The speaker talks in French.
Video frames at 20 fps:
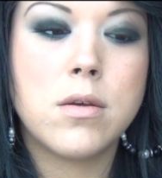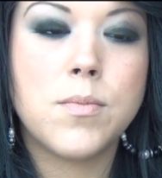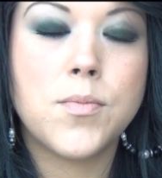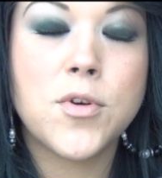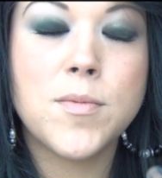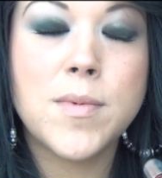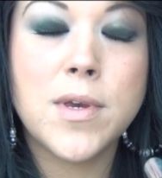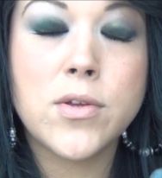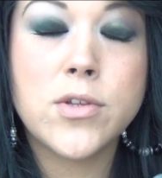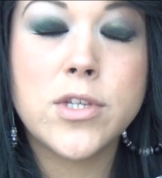
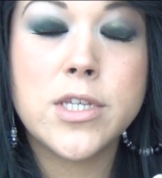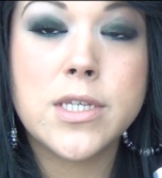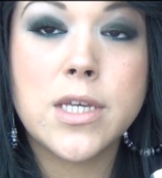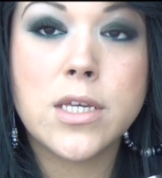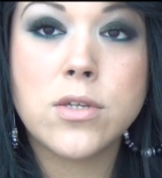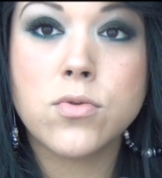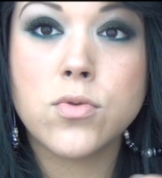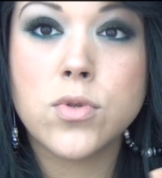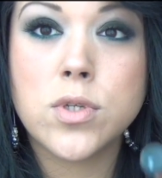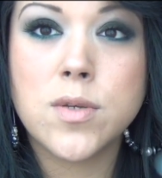première
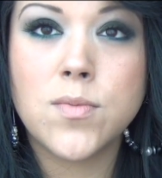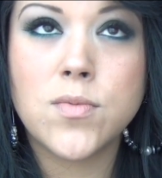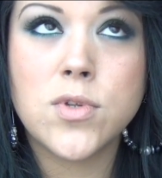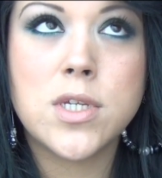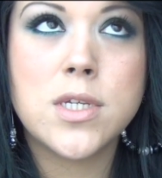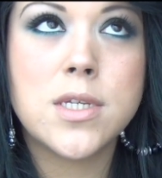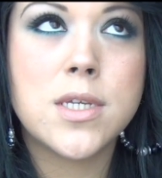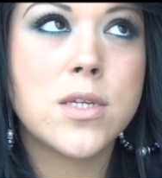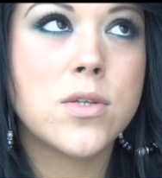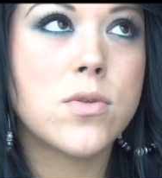utilisation, deuxième
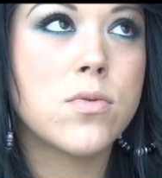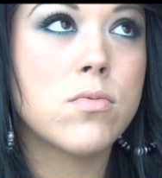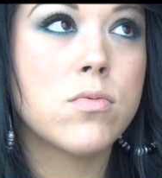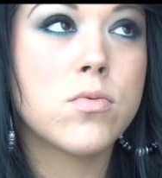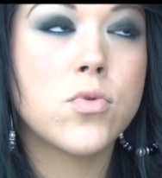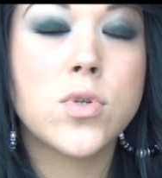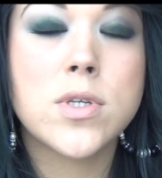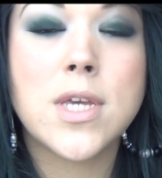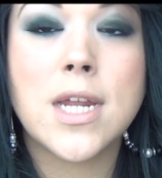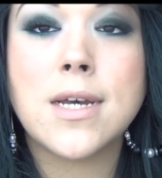
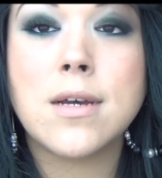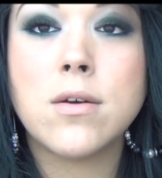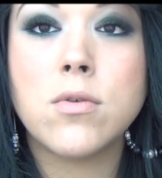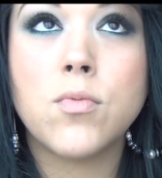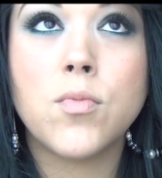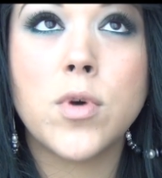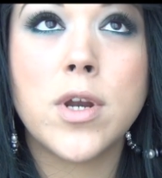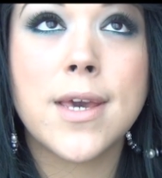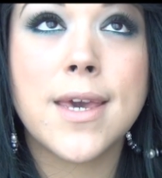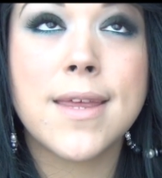utilisation, jusqu'à au
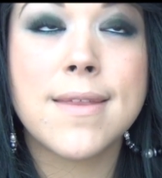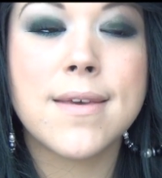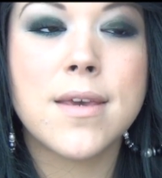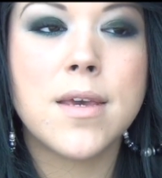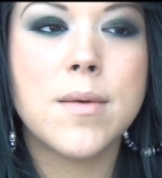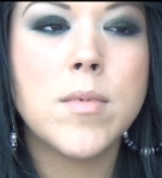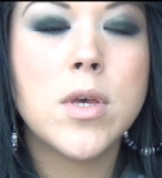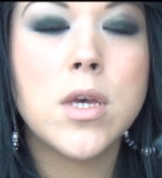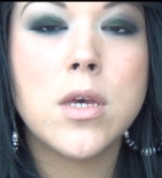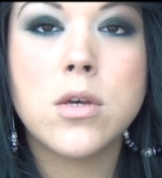moins la
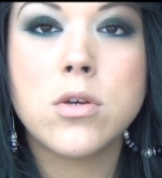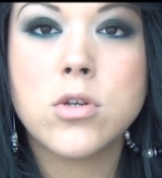quatrième,